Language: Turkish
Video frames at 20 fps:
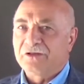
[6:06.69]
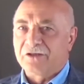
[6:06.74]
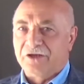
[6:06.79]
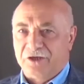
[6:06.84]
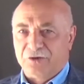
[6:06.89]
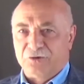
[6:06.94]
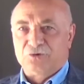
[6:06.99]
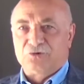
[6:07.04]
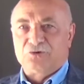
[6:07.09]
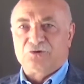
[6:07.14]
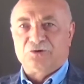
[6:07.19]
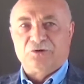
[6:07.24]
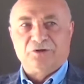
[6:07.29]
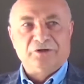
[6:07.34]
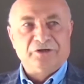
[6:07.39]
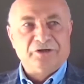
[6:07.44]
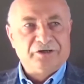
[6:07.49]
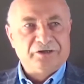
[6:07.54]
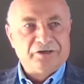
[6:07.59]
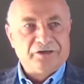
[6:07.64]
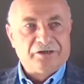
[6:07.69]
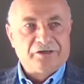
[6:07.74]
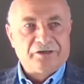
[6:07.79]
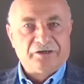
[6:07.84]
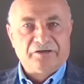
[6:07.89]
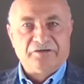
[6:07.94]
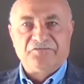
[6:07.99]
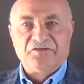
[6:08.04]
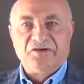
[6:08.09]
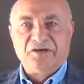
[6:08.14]
Daha doğrusu
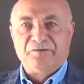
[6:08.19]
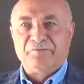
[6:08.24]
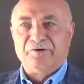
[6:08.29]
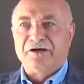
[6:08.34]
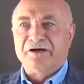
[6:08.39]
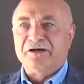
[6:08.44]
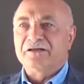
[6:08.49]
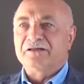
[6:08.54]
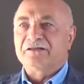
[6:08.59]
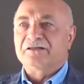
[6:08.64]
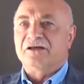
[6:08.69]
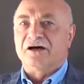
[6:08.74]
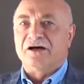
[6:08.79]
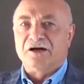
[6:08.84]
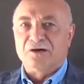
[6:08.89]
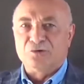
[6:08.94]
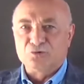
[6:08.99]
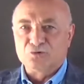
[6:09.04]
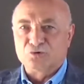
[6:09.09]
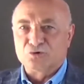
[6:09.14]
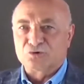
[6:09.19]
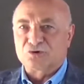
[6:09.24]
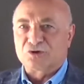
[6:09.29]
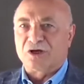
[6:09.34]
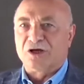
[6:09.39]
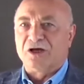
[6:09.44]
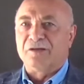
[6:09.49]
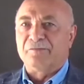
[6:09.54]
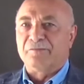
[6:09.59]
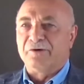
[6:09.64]
e, firma daha ucuz
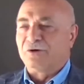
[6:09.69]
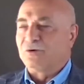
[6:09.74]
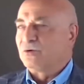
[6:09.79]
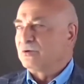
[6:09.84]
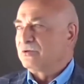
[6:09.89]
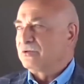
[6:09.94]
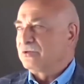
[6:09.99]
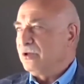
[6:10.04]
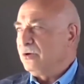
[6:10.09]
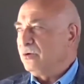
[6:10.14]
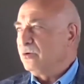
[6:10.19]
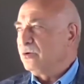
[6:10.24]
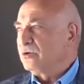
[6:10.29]
alma yolunda.